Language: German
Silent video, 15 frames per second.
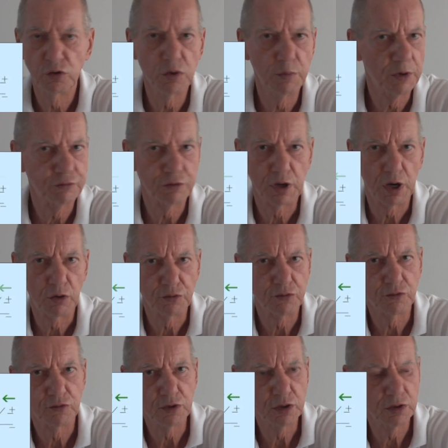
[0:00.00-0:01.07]
die man von
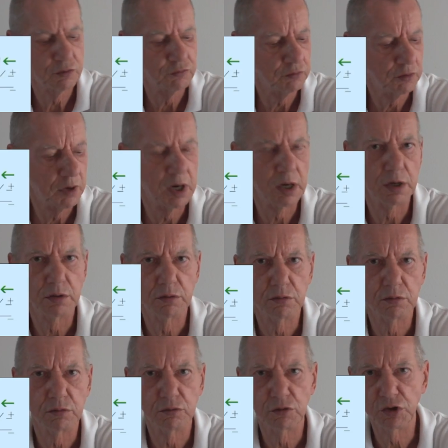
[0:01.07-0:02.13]
außen sieht, wo
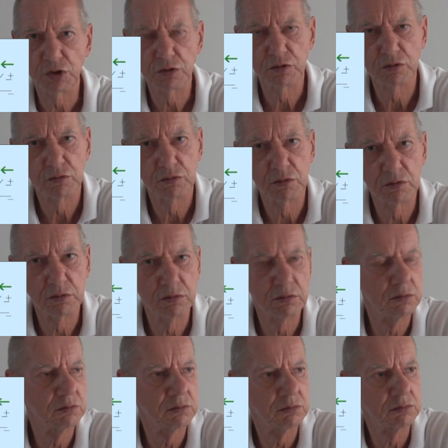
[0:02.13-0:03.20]
ein äh,
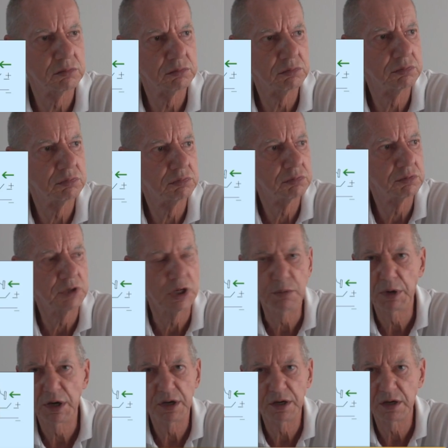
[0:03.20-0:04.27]

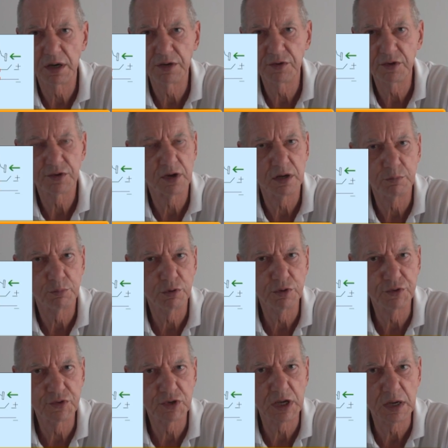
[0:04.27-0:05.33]
Geber da dran sitzt, ein
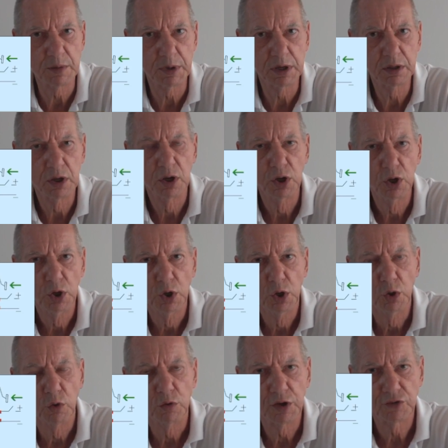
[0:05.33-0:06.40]
Impulsgeber.
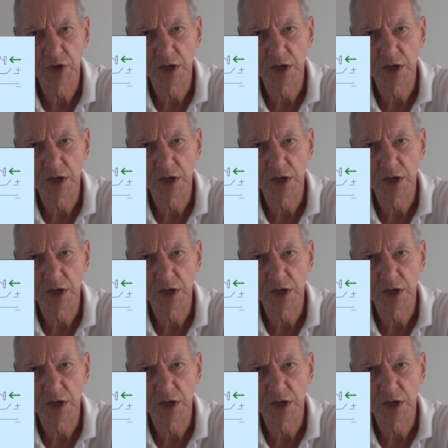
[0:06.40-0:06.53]
Und das